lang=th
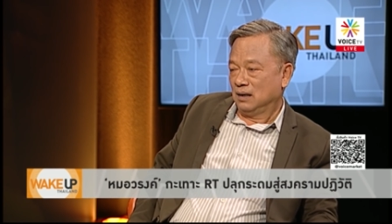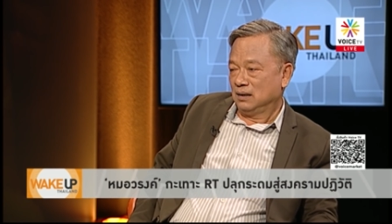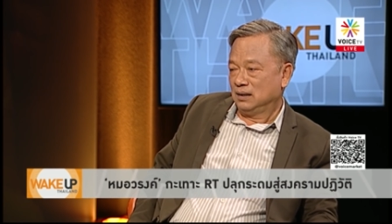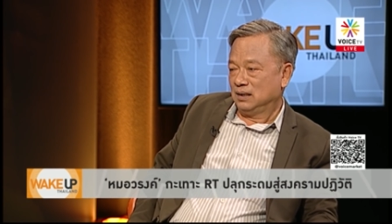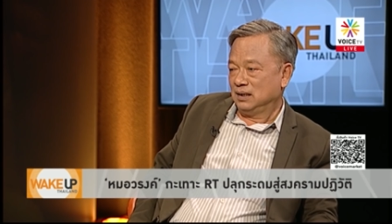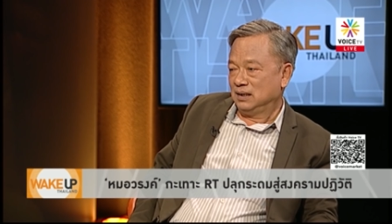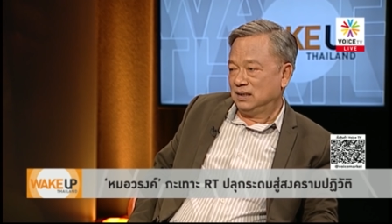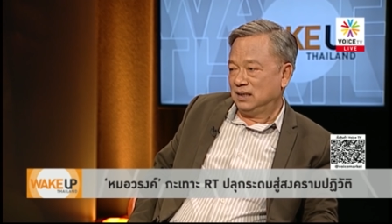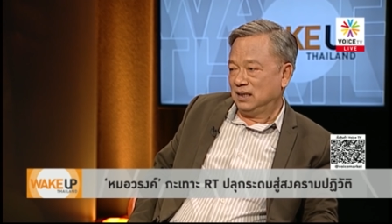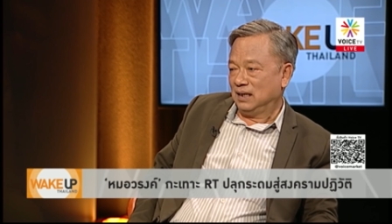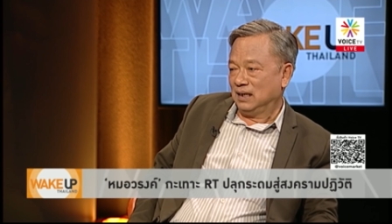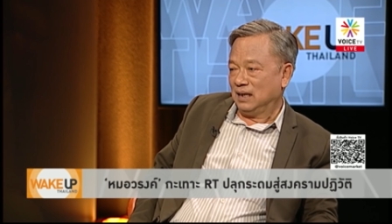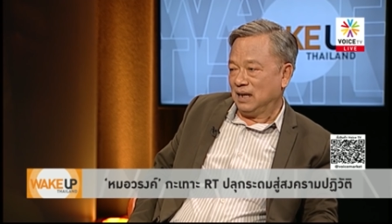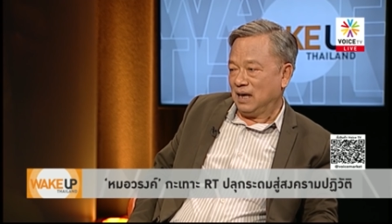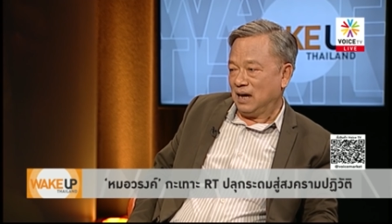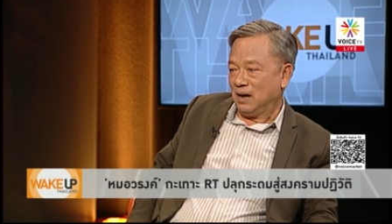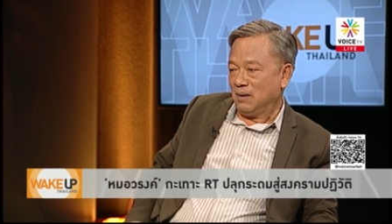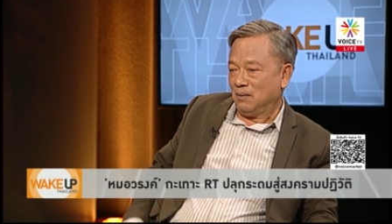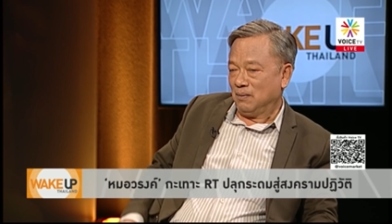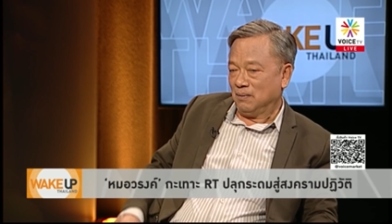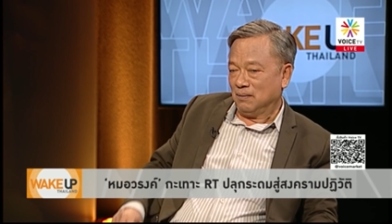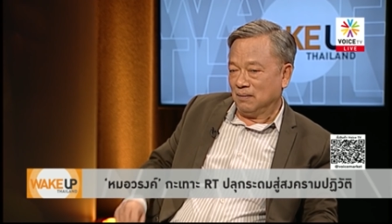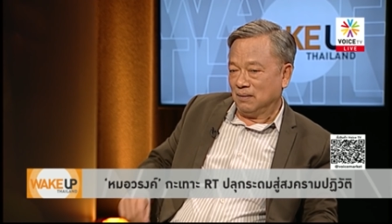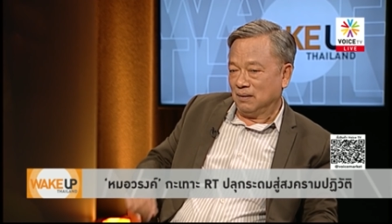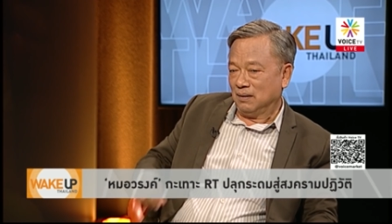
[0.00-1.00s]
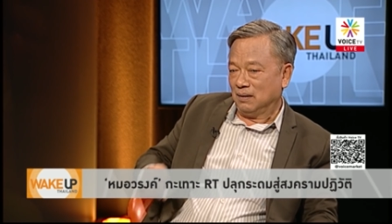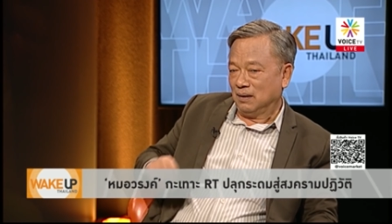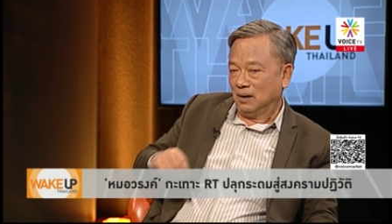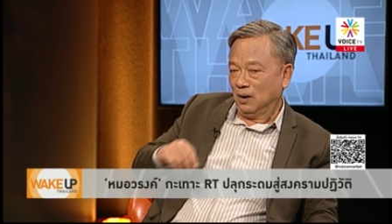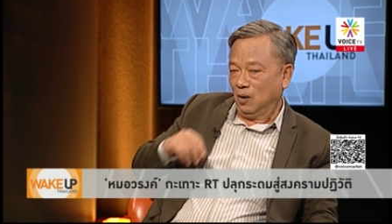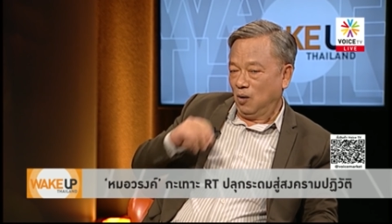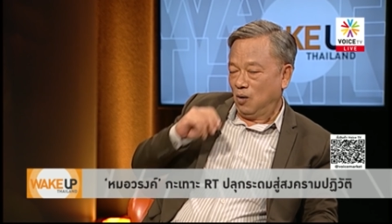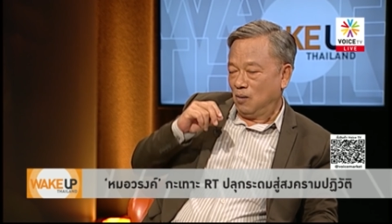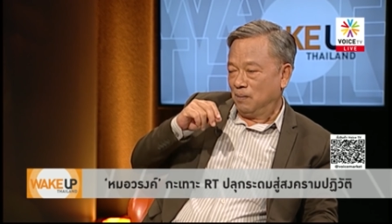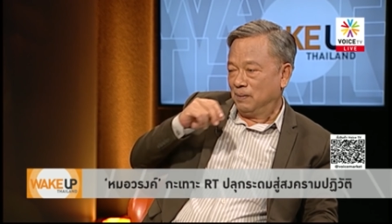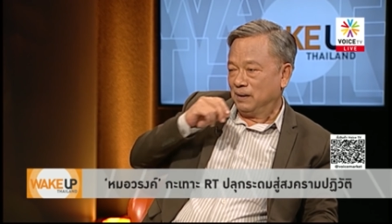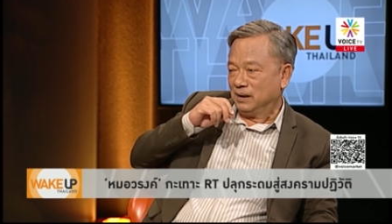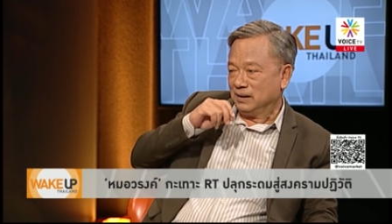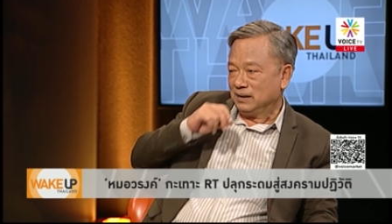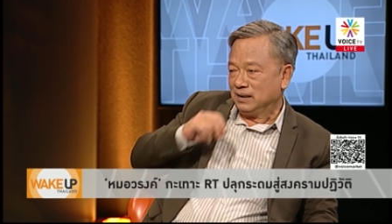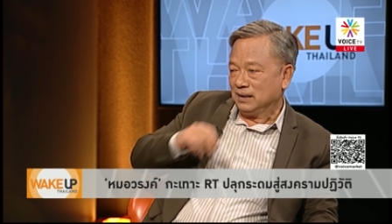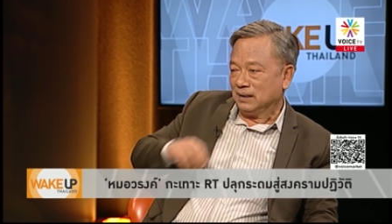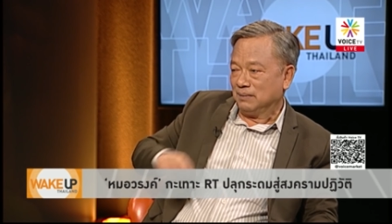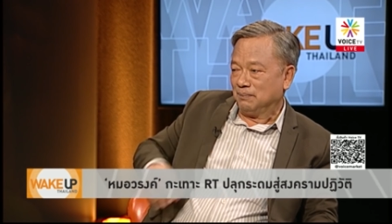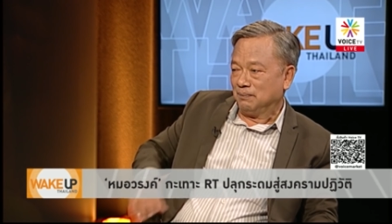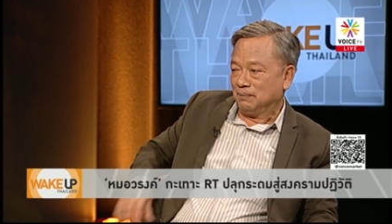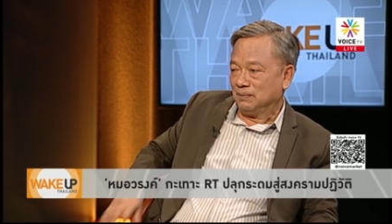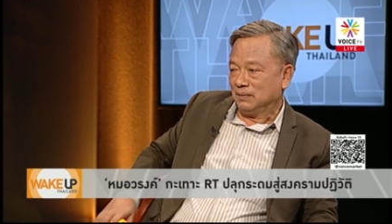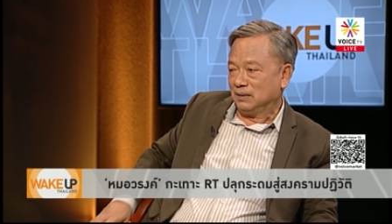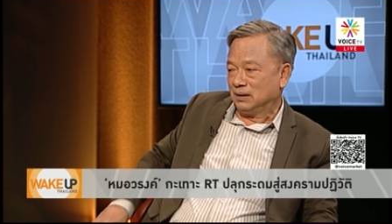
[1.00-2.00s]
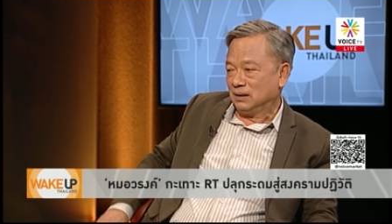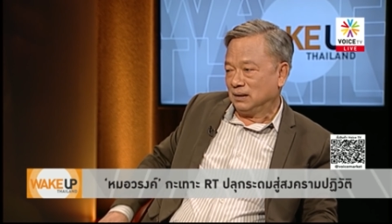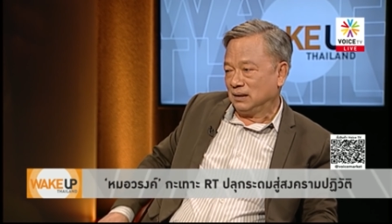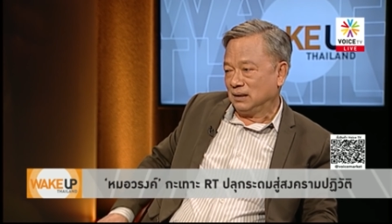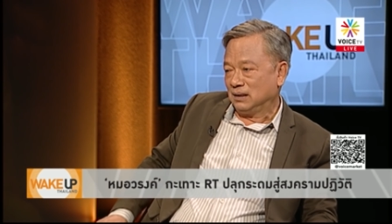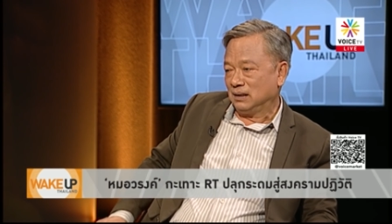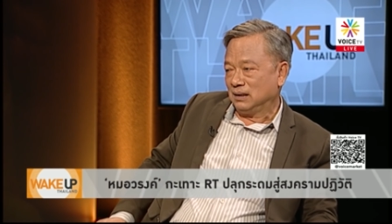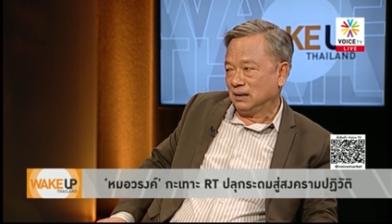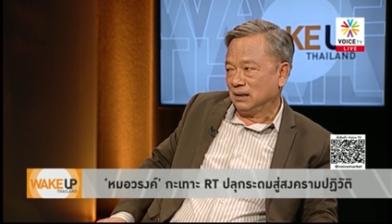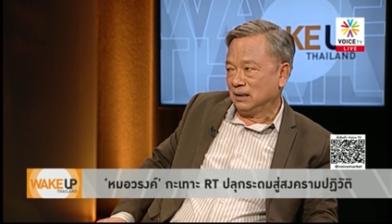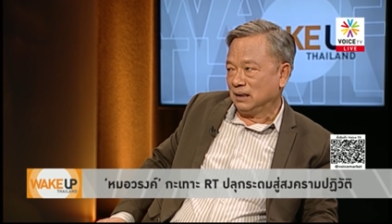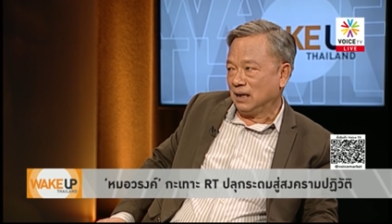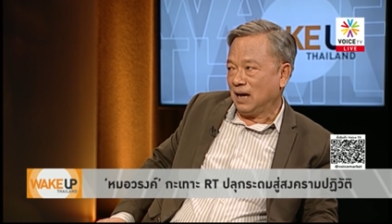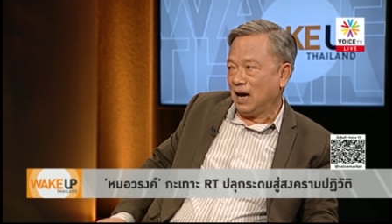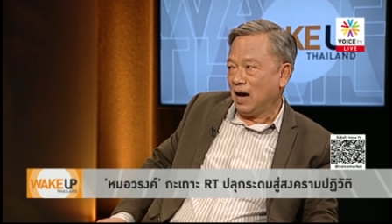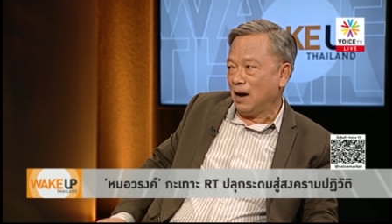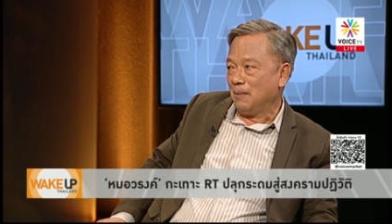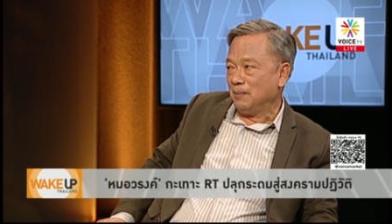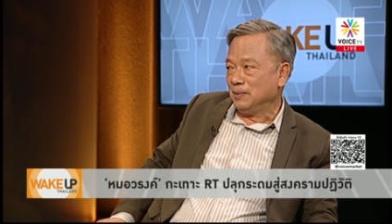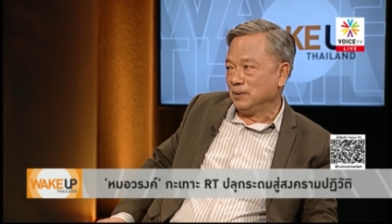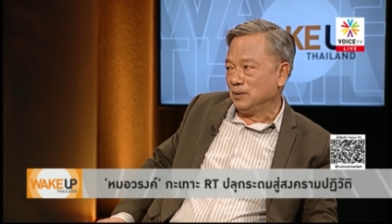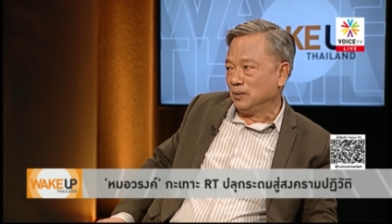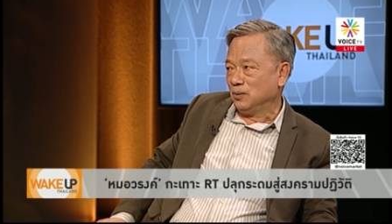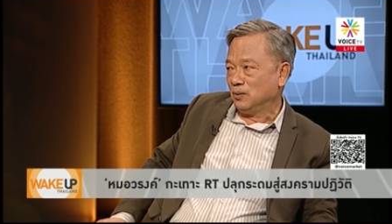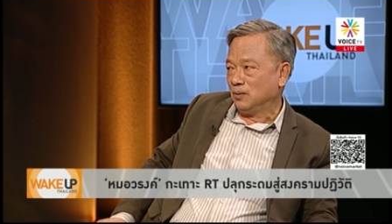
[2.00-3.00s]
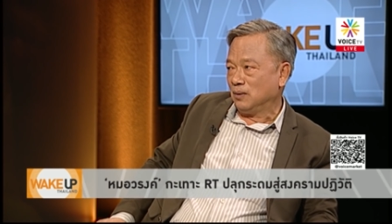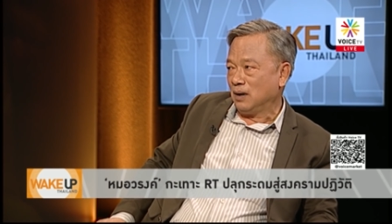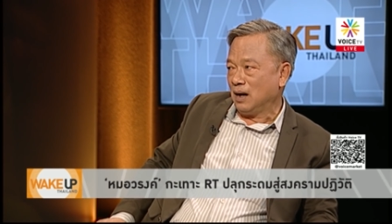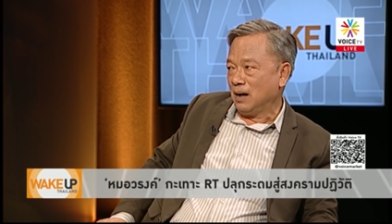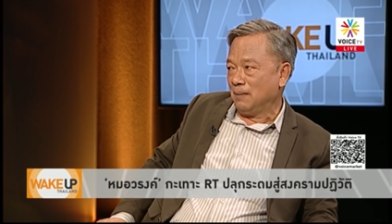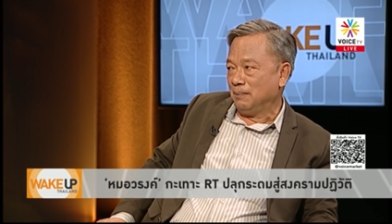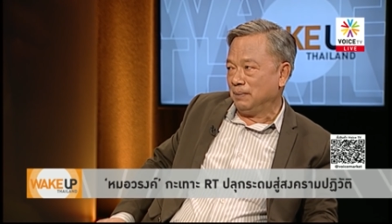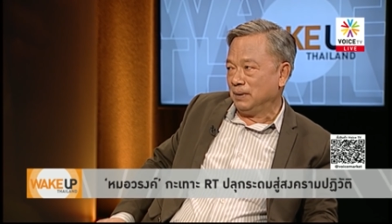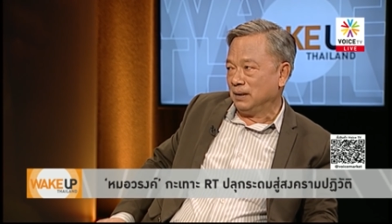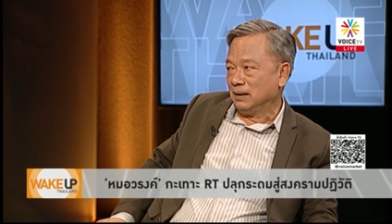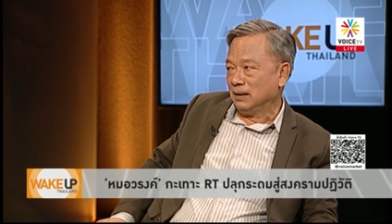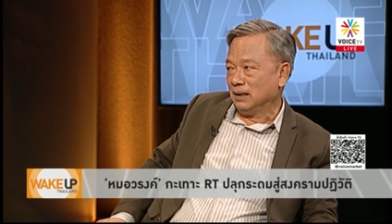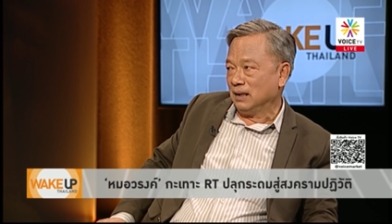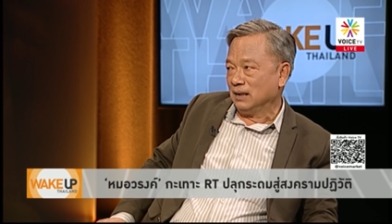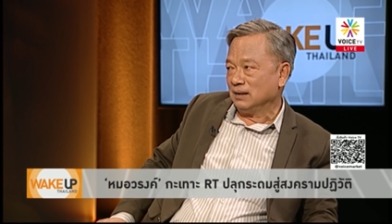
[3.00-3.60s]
จริง ๆแล้วโลกก็จะก้าวไปสู่ความเป็น